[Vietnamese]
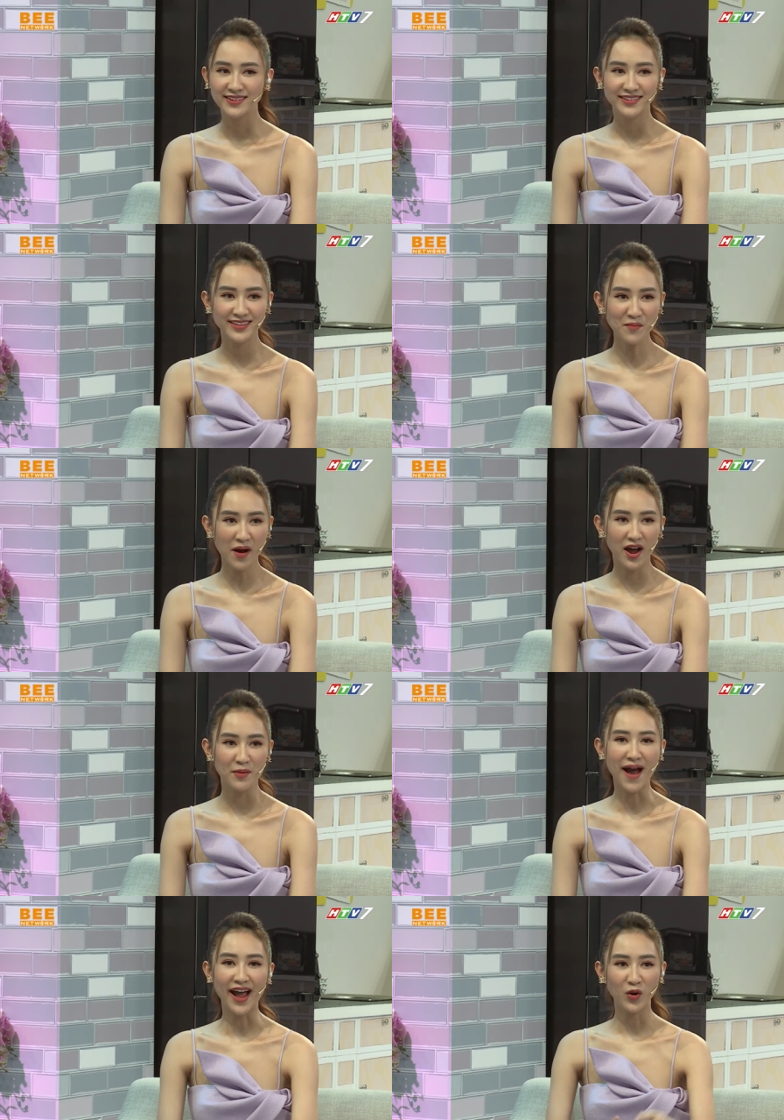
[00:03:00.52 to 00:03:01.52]
xin
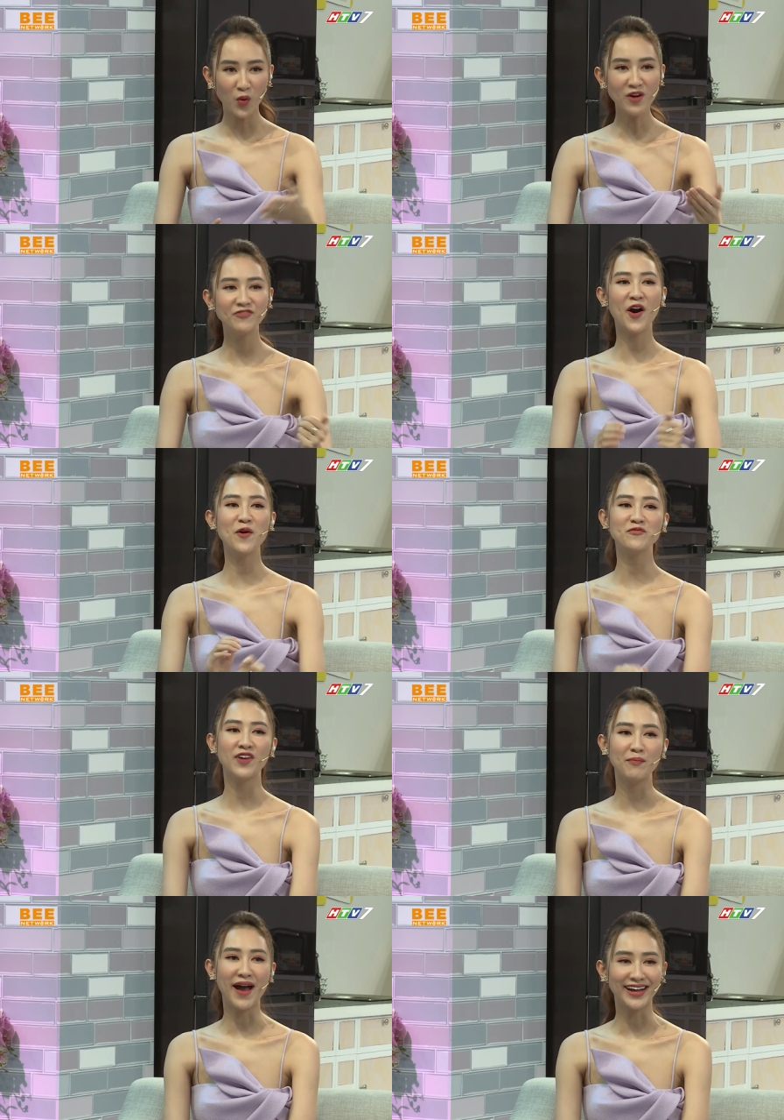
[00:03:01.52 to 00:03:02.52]
mời bạn quốc phong
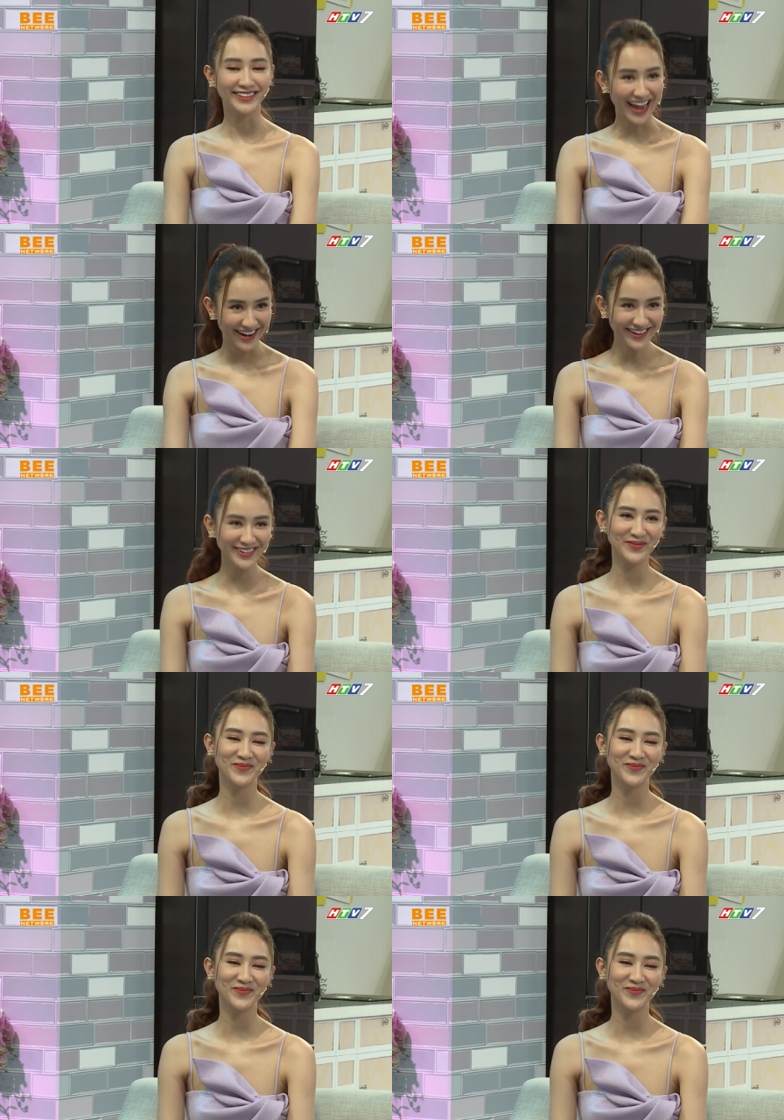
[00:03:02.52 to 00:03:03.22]
và bạn tài đức